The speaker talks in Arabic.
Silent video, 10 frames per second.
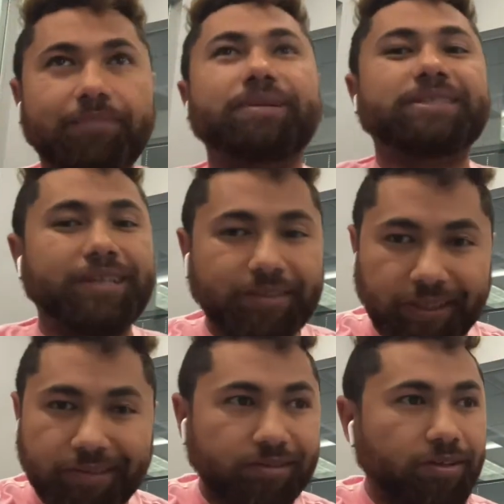مثلا
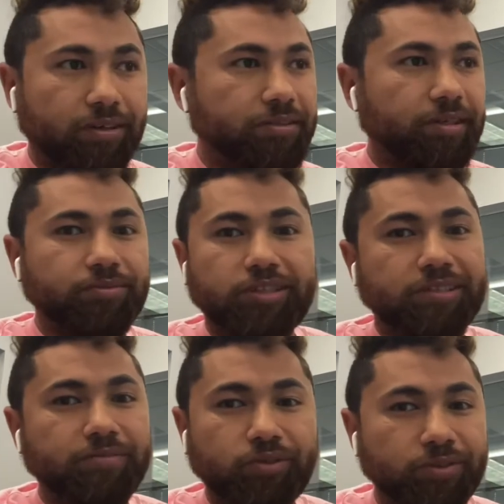تهز راسك مش
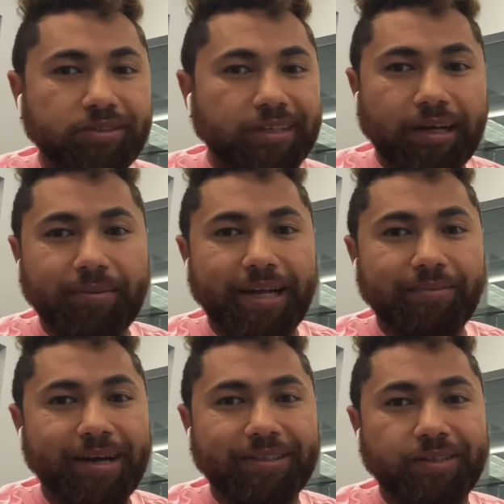لازم نقعد نسلم على
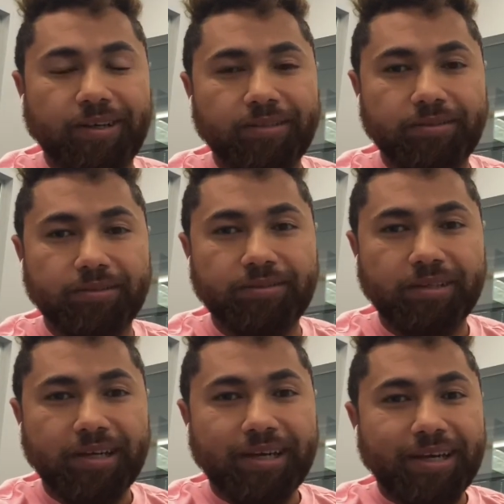بعض خلاص
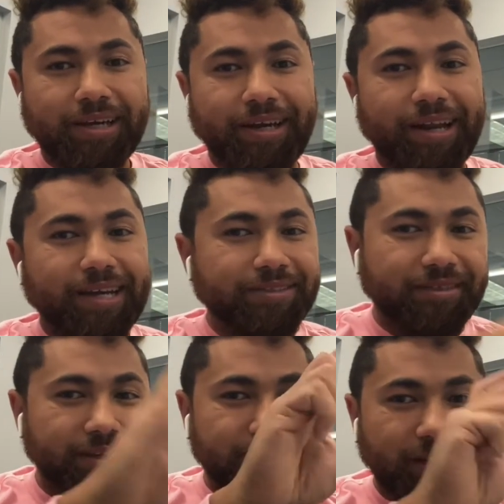الهاند
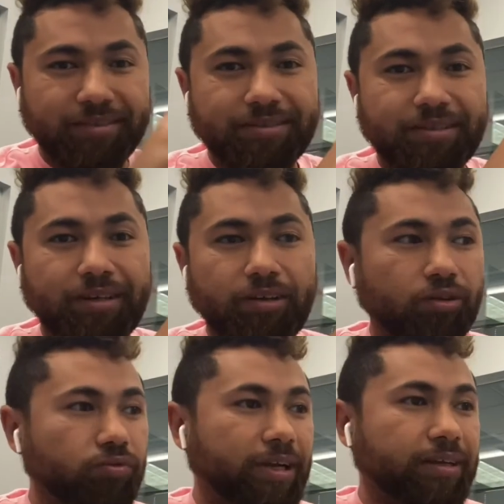سانيتايزر اللي
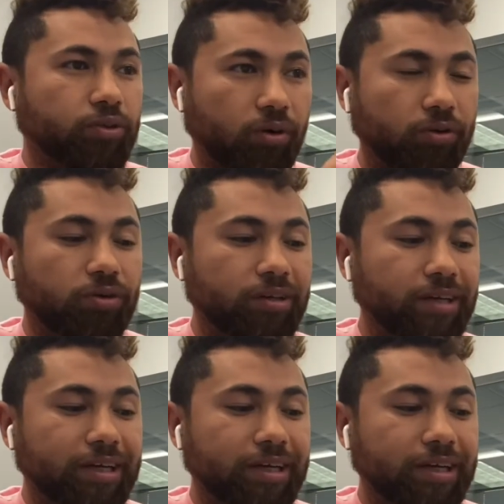هو الكحول